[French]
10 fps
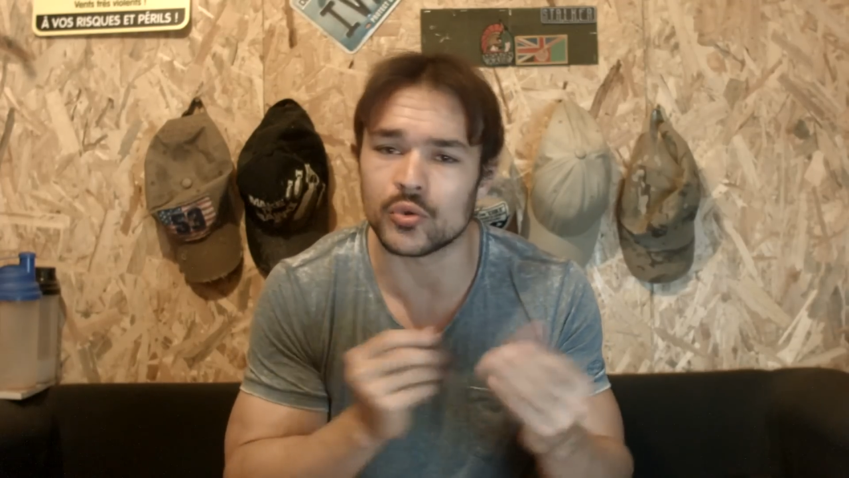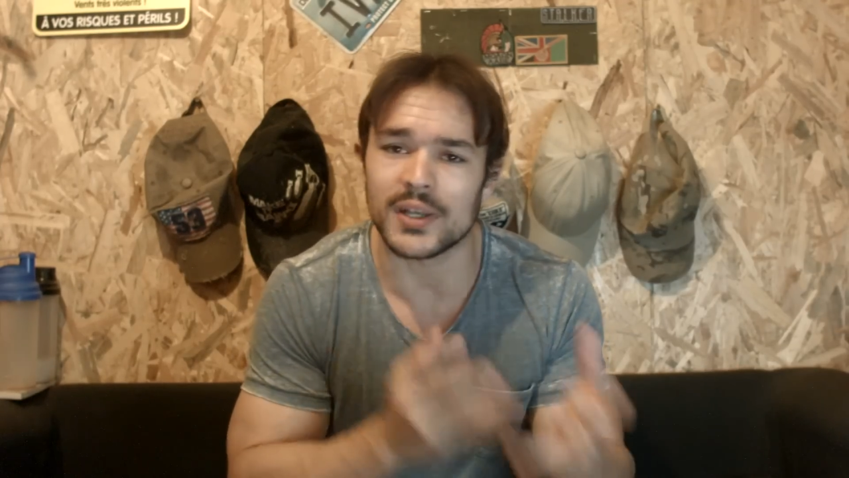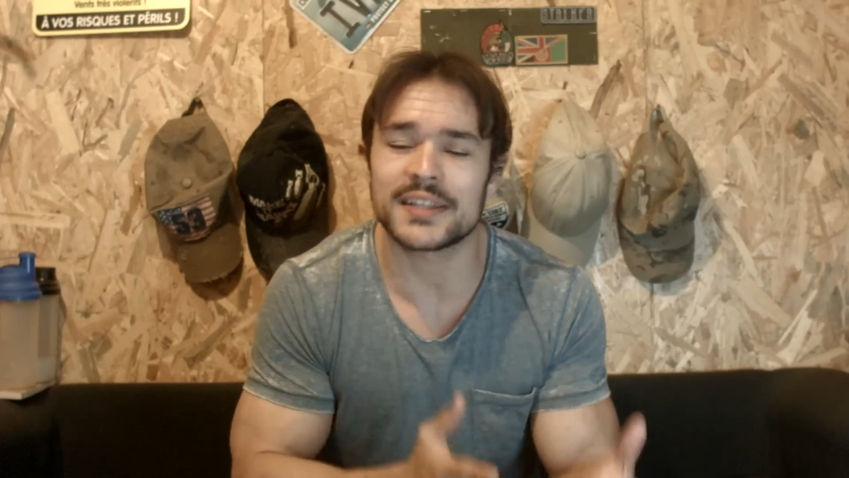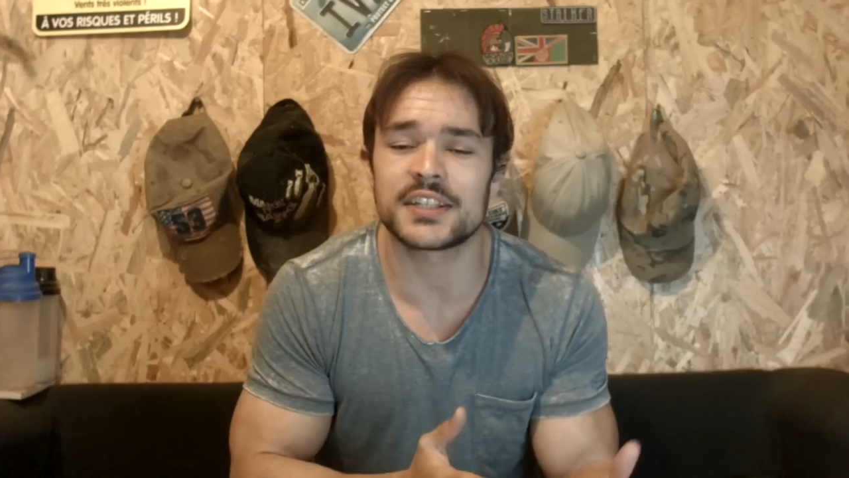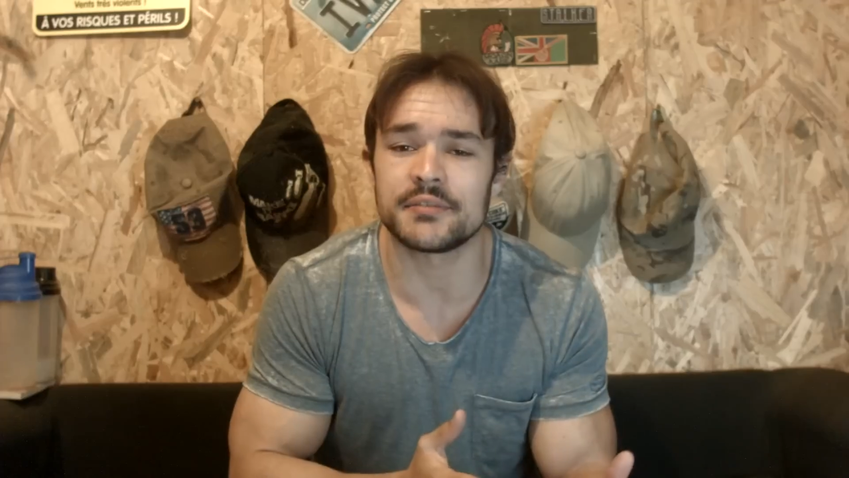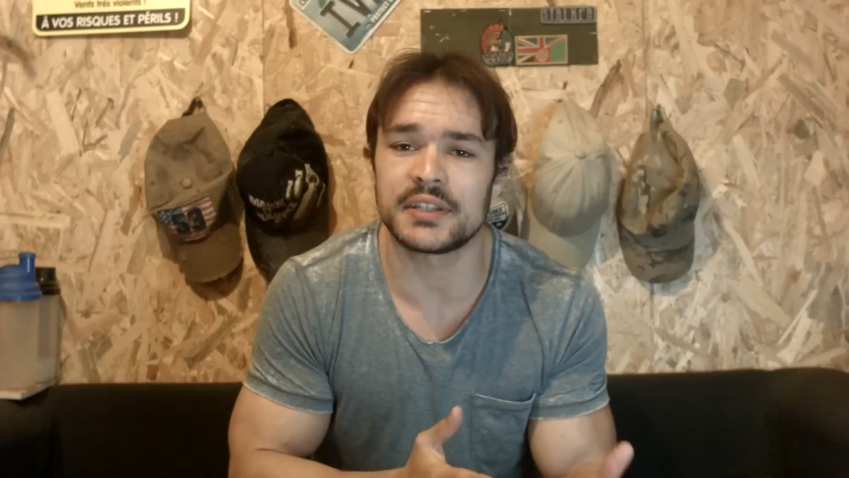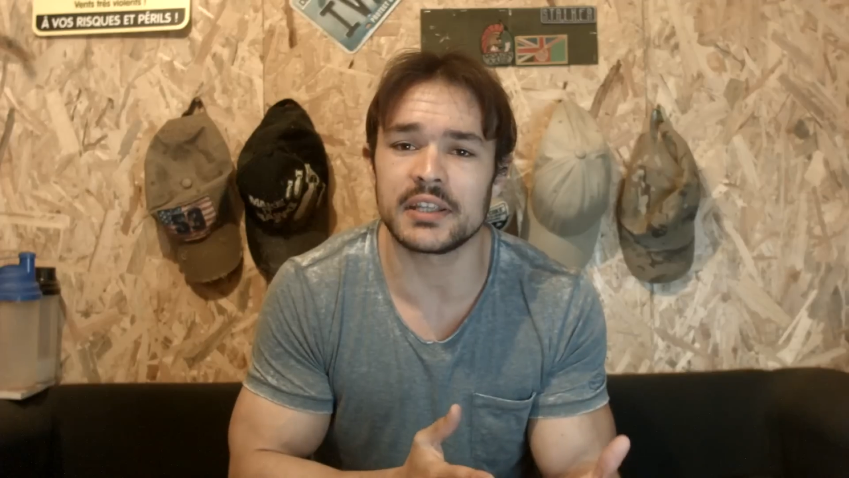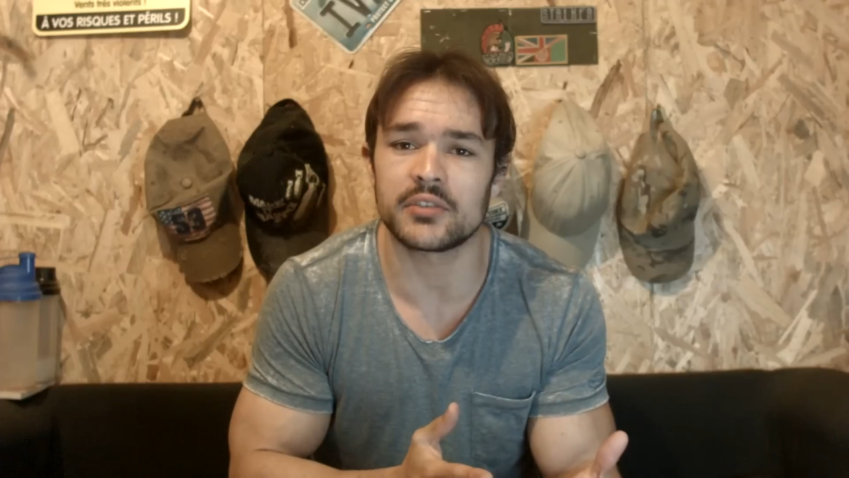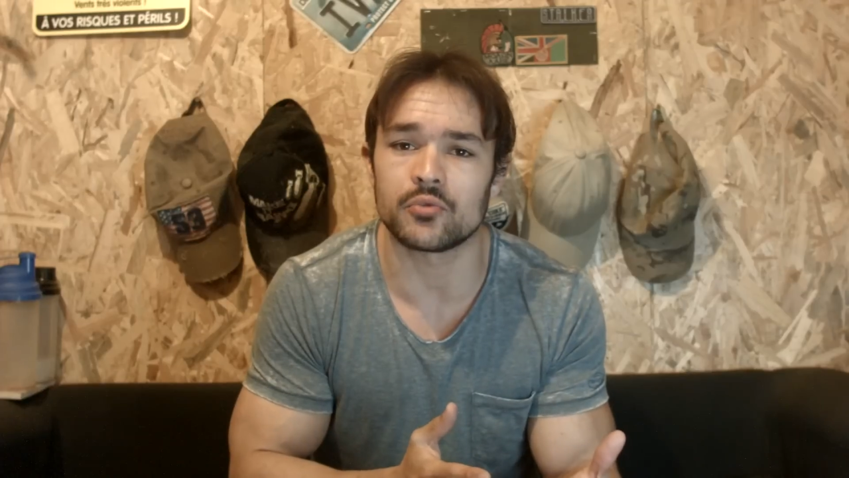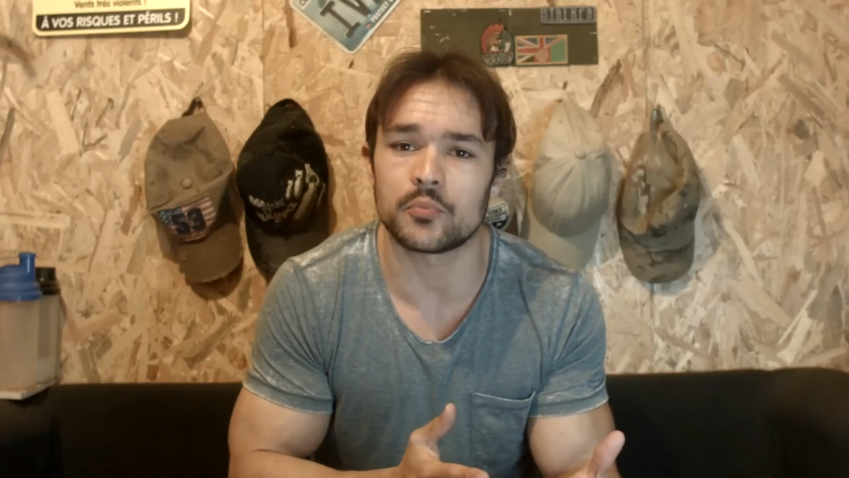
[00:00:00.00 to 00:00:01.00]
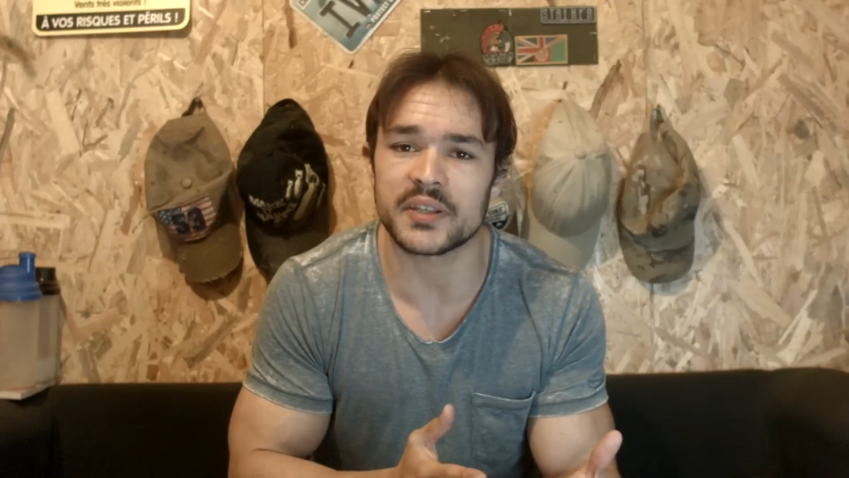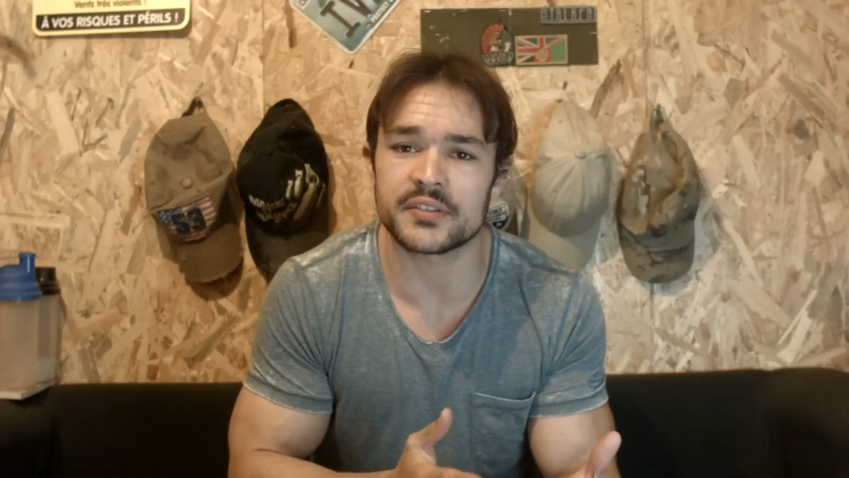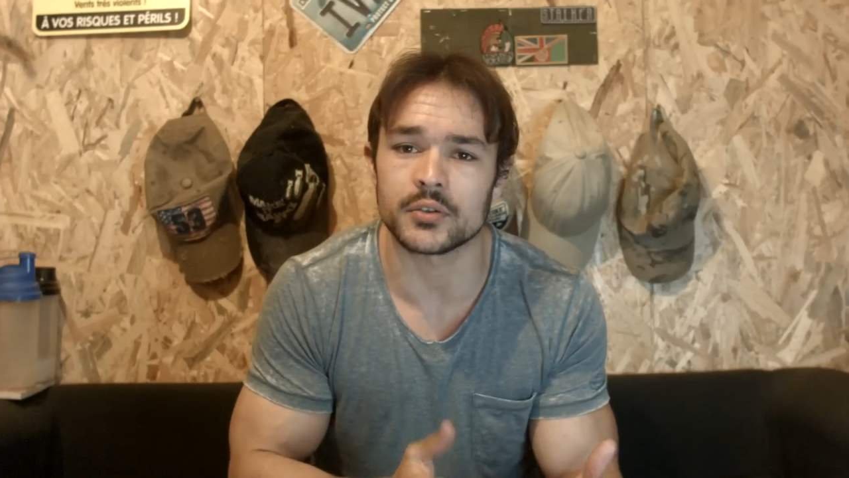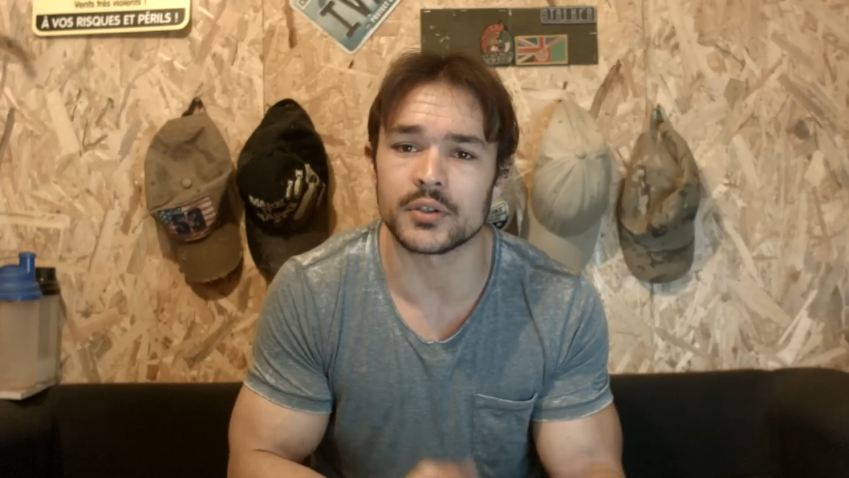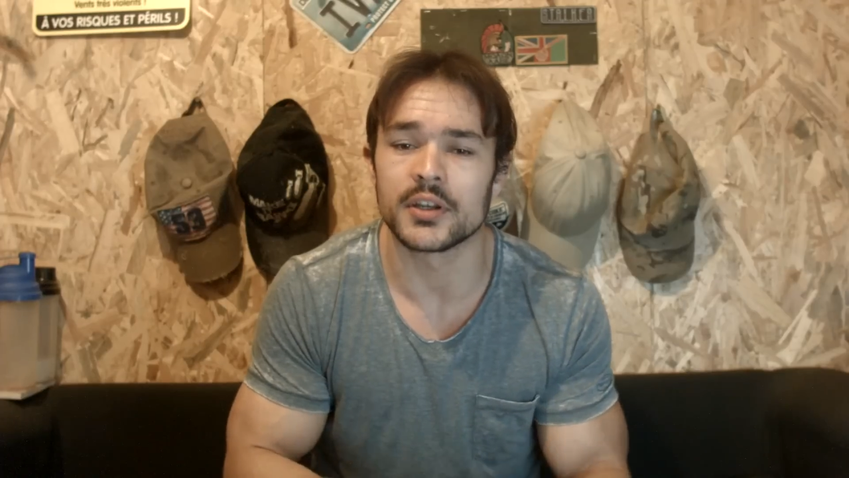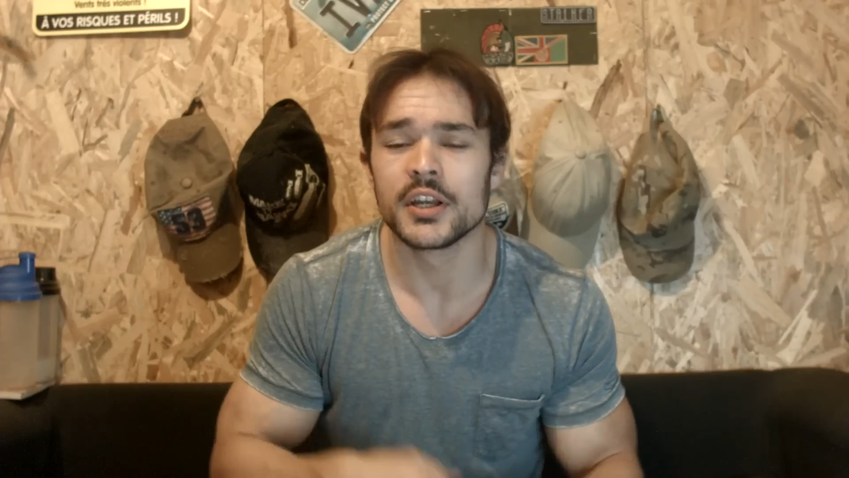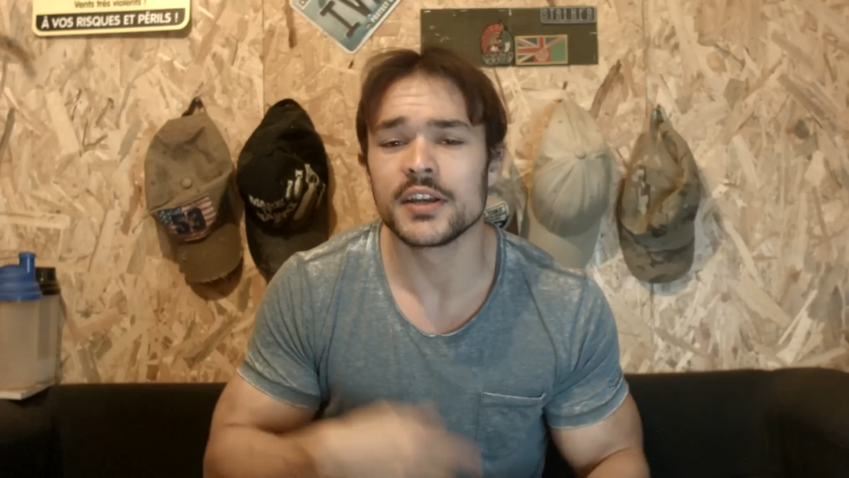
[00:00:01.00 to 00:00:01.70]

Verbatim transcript: de l'activité qui vous passionne.